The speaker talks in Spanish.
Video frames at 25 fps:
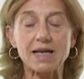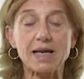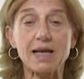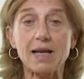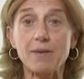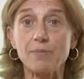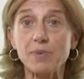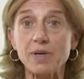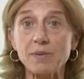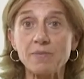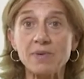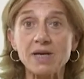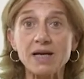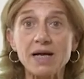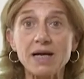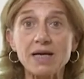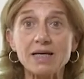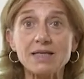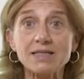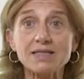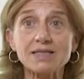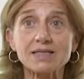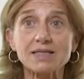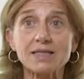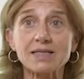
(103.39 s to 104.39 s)
La
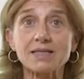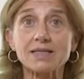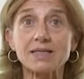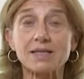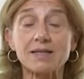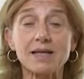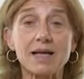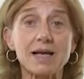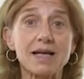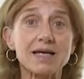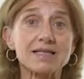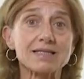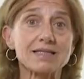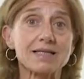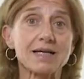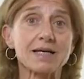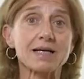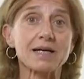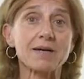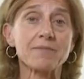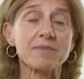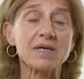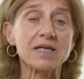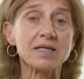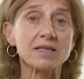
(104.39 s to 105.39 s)
primera es que te da las
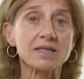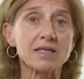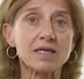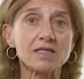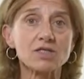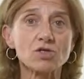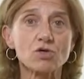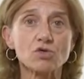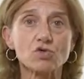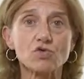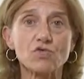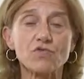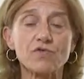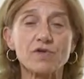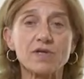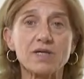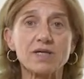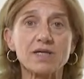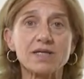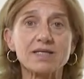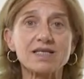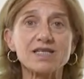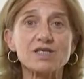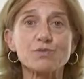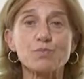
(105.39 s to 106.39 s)
herramientas
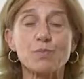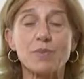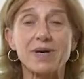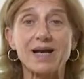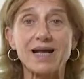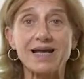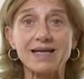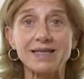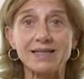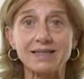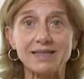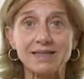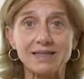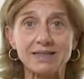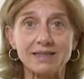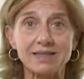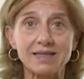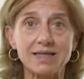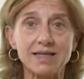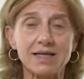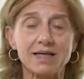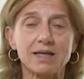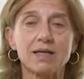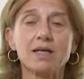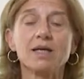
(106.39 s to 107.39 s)
suficientes para
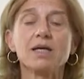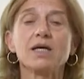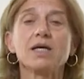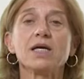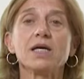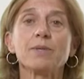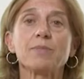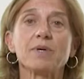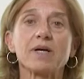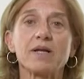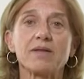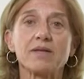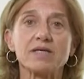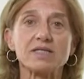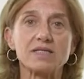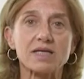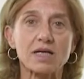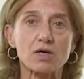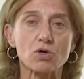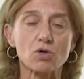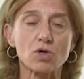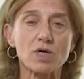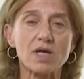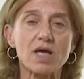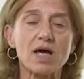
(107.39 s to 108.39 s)
entender y para
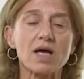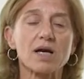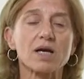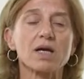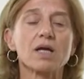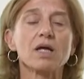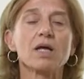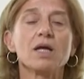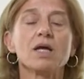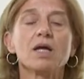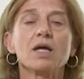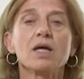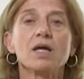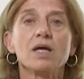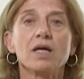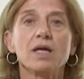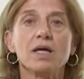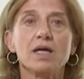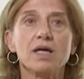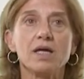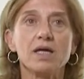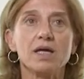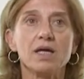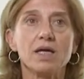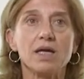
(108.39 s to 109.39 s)
desarrollar
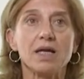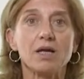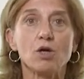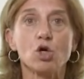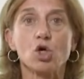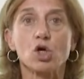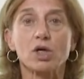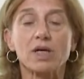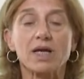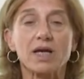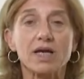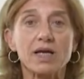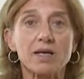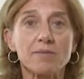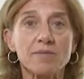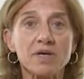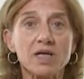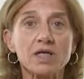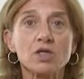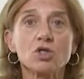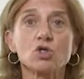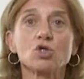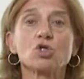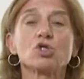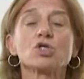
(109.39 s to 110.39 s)
eh, los
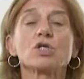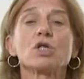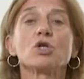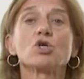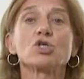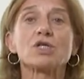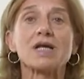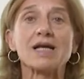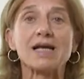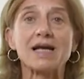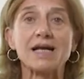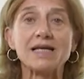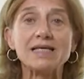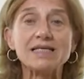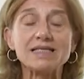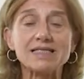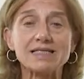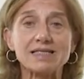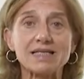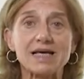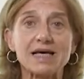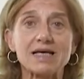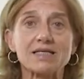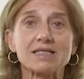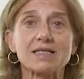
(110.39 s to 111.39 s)
requerimientos de los
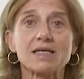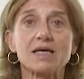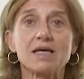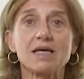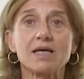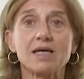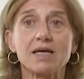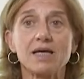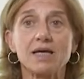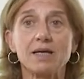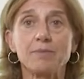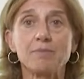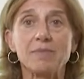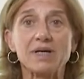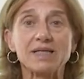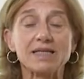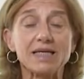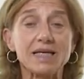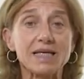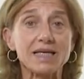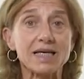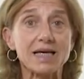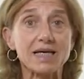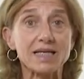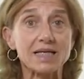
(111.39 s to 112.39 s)
analistas en
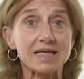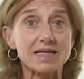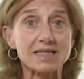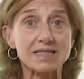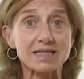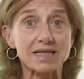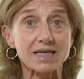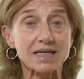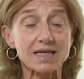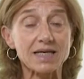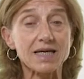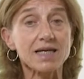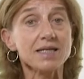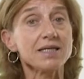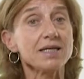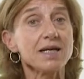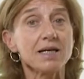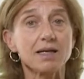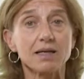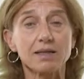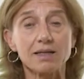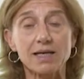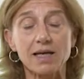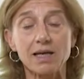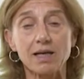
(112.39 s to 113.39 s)
materia de SG,
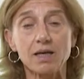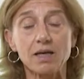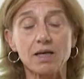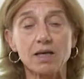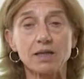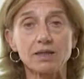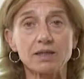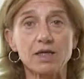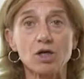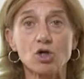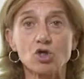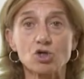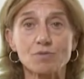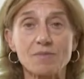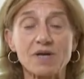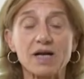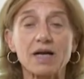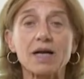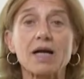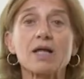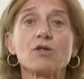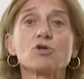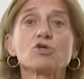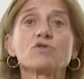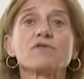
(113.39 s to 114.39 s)
de los
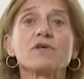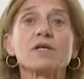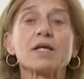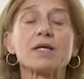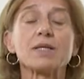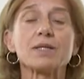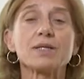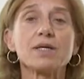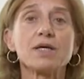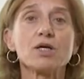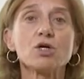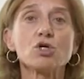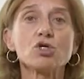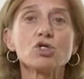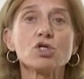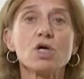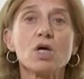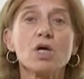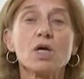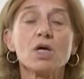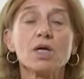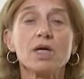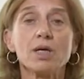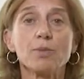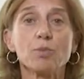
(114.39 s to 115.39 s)
mercados financieros,
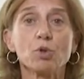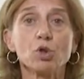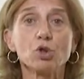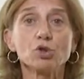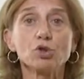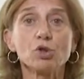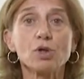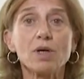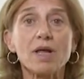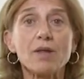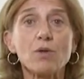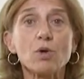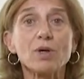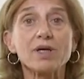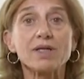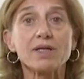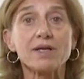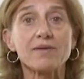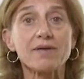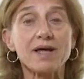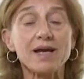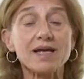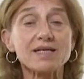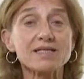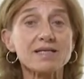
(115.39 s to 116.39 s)
y por otro lado que
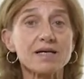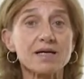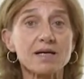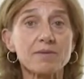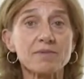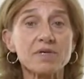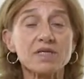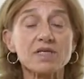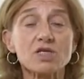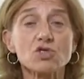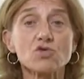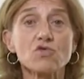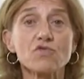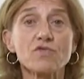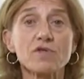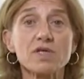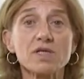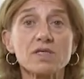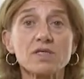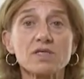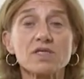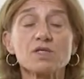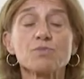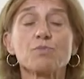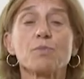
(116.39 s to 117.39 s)
te dan las herramientas
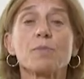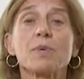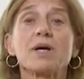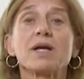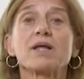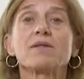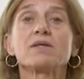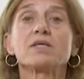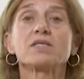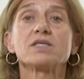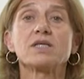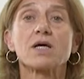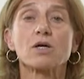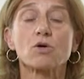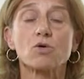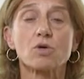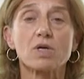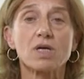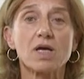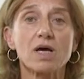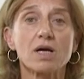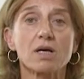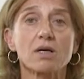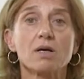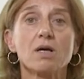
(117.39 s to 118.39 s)
suficientes para
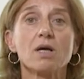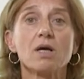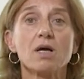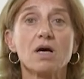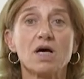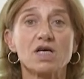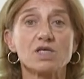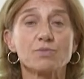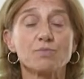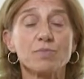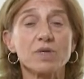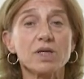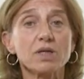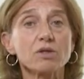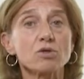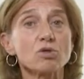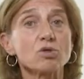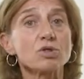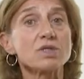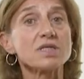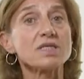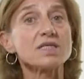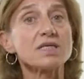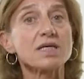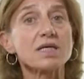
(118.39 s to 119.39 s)
desarrollar
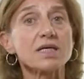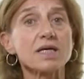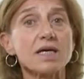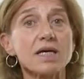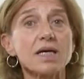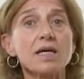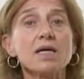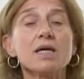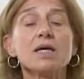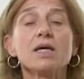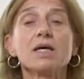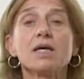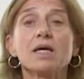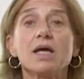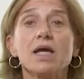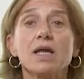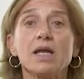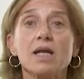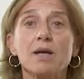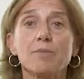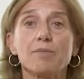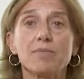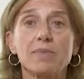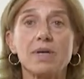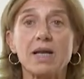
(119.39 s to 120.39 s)
aspectos de SG
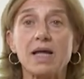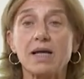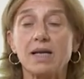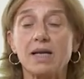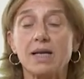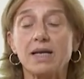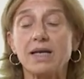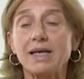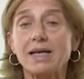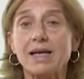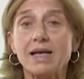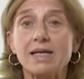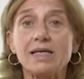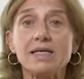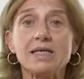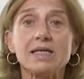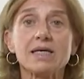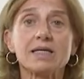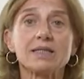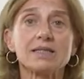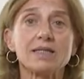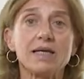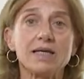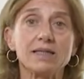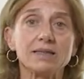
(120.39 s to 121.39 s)
en la,
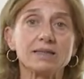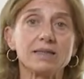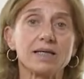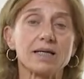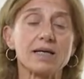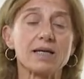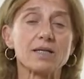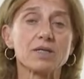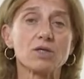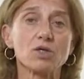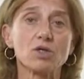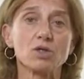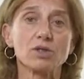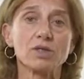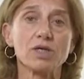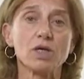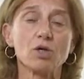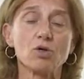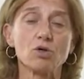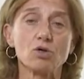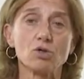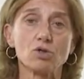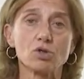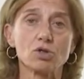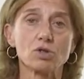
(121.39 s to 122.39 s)
línea de integración de
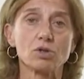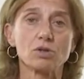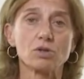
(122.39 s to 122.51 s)
los,